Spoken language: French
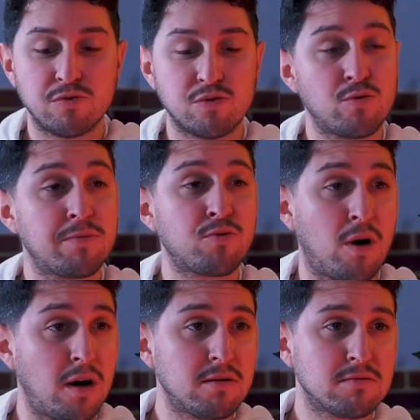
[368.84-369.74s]
en plus au Web
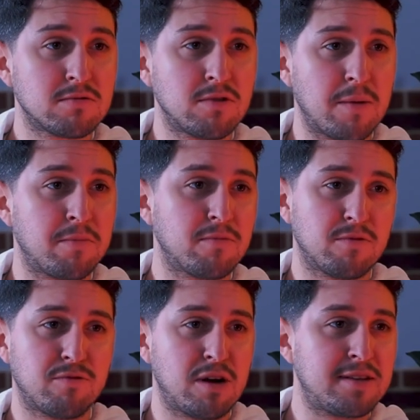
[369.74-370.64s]
3. On, a,
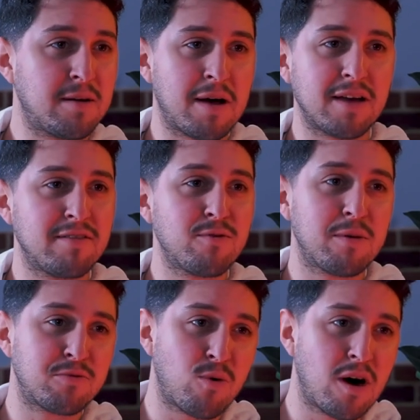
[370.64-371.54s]
voit le terme arriver
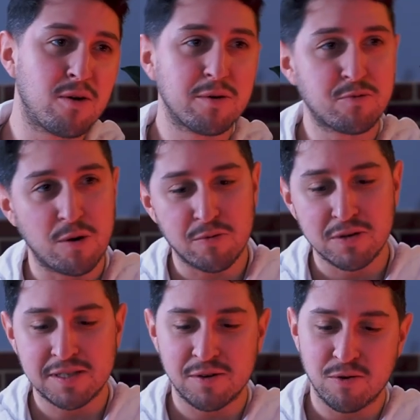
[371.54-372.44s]
Web 3, Web
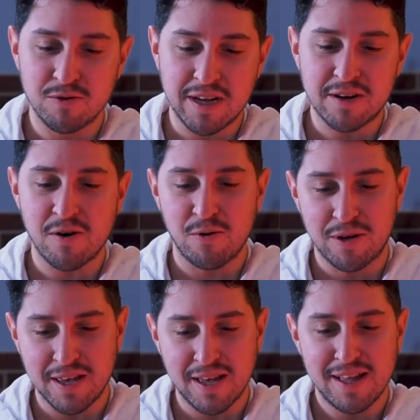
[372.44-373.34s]
3.0, d'accord,
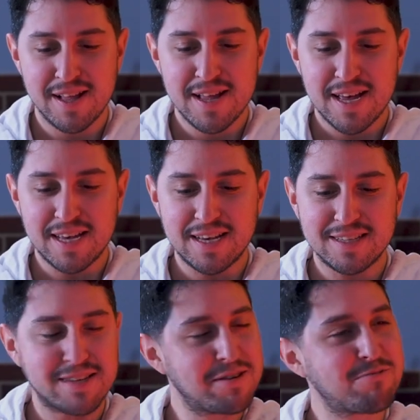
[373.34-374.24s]
ok. Et
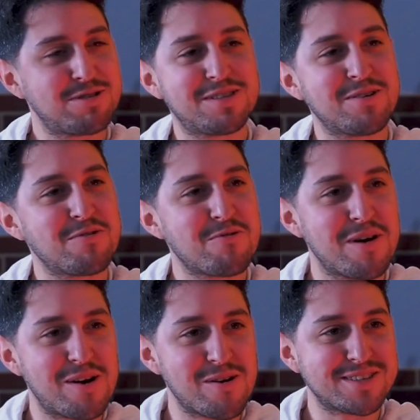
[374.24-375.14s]
ça va consister en
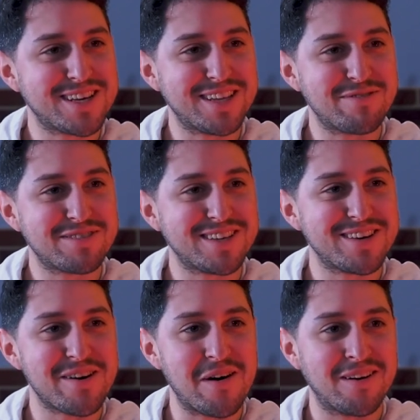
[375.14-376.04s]
quoi alors ces NFT
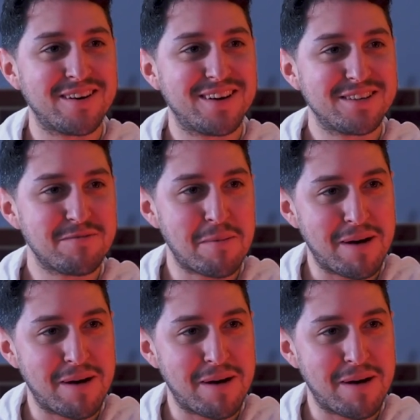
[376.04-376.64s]
euh on